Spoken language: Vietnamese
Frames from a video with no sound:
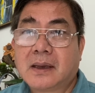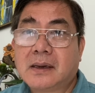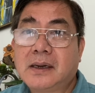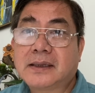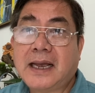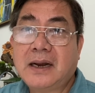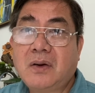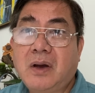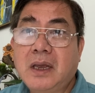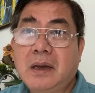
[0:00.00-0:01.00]
người ta
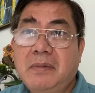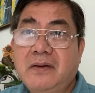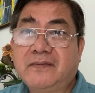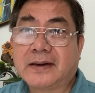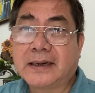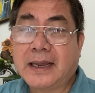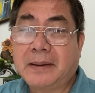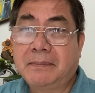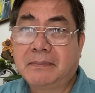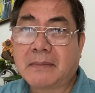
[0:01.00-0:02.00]
nói ở bên việt
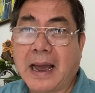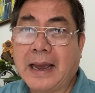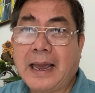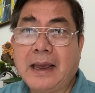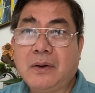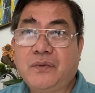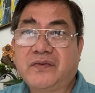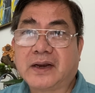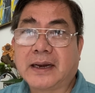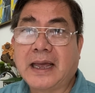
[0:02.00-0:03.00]
nam bản án của
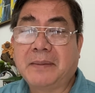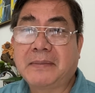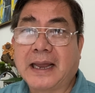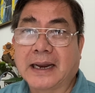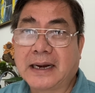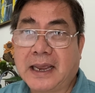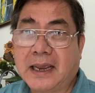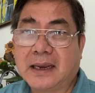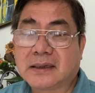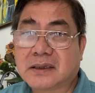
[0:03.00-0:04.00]
việt nam nặng
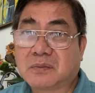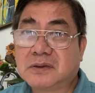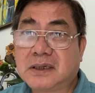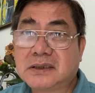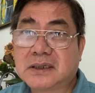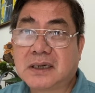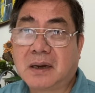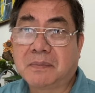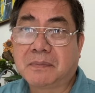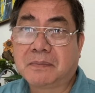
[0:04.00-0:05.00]
nề trong những trường hợp